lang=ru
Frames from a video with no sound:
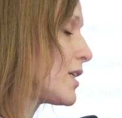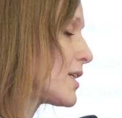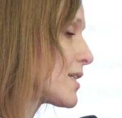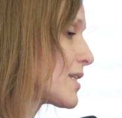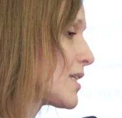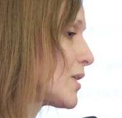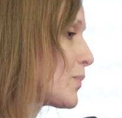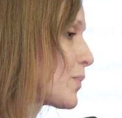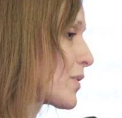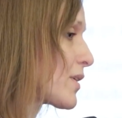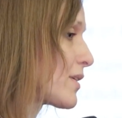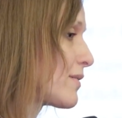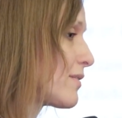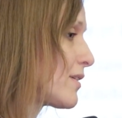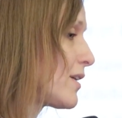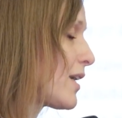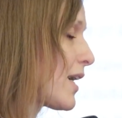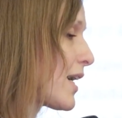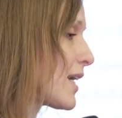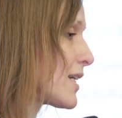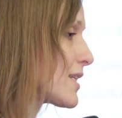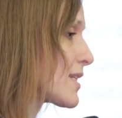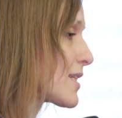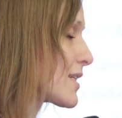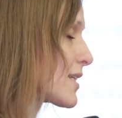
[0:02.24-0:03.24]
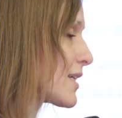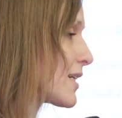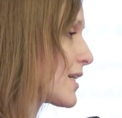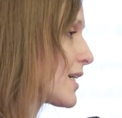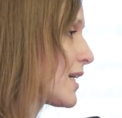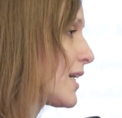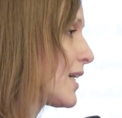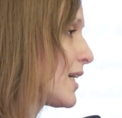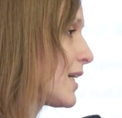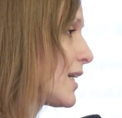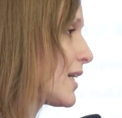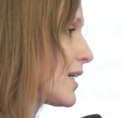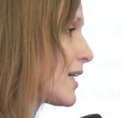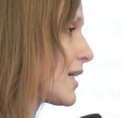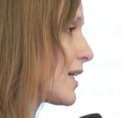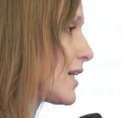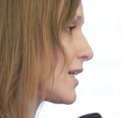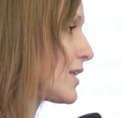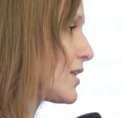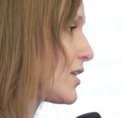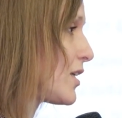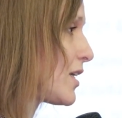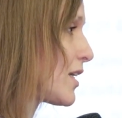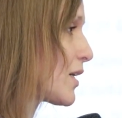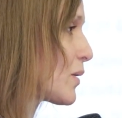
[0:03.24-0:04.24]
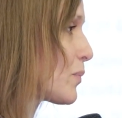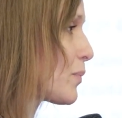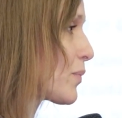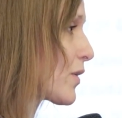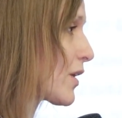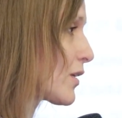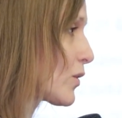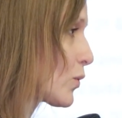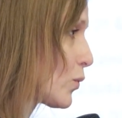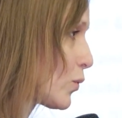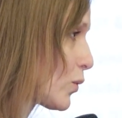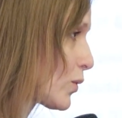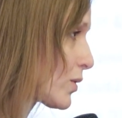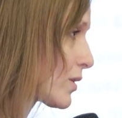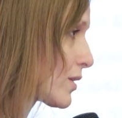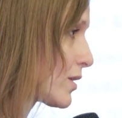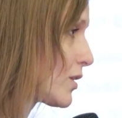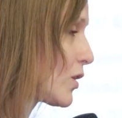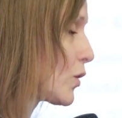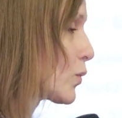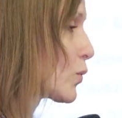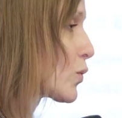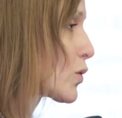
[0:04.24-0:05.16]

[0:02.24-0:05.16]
если продвигается а, не продукт, не